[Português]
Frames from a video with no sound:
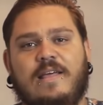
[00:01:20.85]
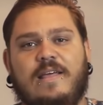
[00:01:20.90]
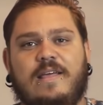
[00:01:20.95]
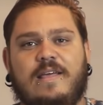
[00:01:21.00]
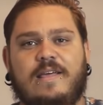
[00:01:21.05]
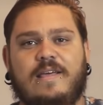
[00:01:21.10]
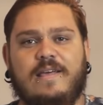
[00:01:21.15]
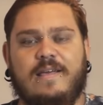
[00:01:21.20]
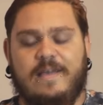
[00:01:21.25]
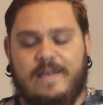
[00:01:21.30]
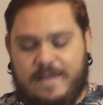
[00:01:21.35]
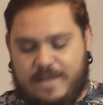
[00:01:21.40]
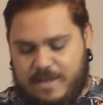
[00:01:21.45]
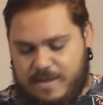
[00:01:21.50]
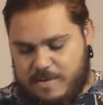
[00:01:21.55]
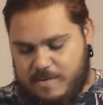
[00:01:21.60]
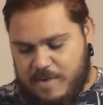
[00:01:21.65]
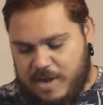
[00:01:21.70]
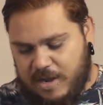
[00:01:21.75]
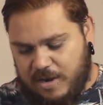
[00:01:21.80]

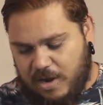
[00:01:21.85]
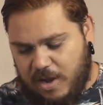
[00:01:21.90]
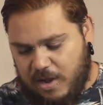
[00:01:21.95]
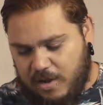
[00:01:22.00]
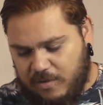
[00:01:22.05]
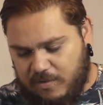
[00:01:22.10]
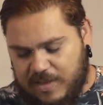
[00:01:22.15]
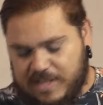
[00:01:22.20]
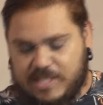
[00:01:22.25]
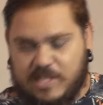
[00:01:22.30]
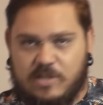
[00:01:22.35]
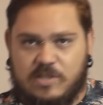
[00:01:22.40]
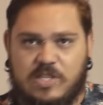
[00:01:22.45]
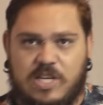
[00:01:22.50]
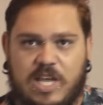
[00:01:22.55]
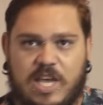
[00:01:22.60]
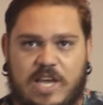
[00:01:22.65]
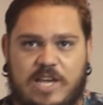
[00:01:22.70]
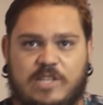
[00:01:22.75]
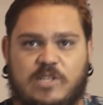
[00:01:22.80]
E, mano, ó, vai ser o
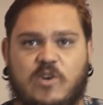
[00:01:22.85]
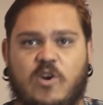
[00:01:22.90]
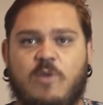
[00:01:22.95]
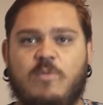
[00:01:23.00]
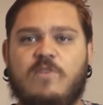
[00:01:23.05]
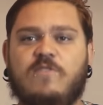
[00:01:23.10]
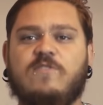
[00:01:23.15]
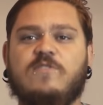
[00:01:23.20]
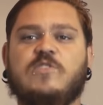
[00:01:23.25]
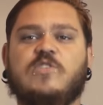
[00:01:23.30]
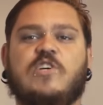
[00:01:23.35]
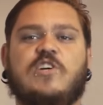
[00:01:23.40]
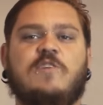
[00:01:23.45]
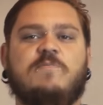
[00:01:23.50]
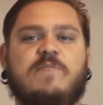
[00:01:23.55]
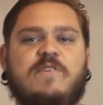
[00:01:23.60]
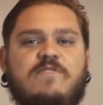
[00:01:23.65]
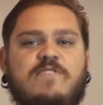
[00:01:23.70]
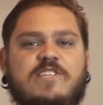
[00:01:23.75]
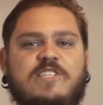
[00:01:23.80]
seguinte, como funciona
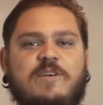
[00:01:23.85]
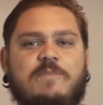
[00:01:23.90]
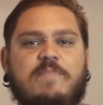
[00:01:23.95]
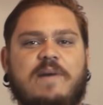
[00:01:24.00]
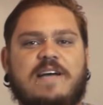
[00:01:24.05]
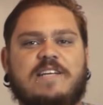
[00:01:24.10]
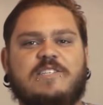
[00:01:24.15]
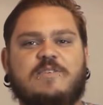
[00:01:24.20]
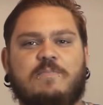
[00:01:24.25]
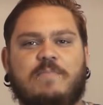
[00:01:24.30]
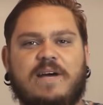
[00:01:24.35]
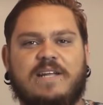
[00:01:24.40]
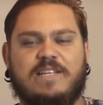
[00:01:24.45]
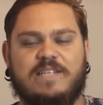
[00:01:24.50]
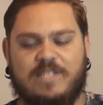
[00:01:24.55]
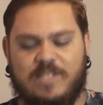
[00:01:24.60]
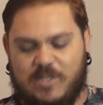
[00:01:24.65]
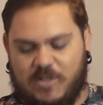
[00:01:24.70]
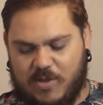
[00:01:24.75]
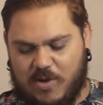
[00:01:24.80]
para você participar
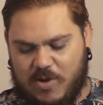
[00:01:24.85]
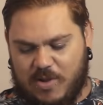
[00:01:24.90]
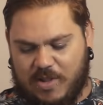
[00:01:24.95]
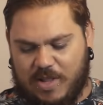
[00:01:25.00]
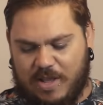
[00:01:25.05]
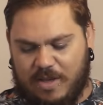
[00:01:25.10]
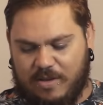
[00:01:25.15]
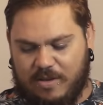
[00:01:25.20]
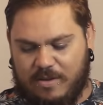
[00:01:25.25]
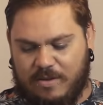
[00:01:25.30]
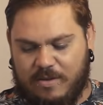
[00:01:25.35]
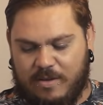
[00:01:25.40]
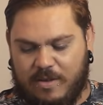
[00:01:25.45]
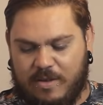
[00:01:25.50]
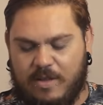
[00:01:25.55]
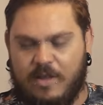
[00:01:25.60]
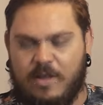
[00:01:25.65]
desse sorteio?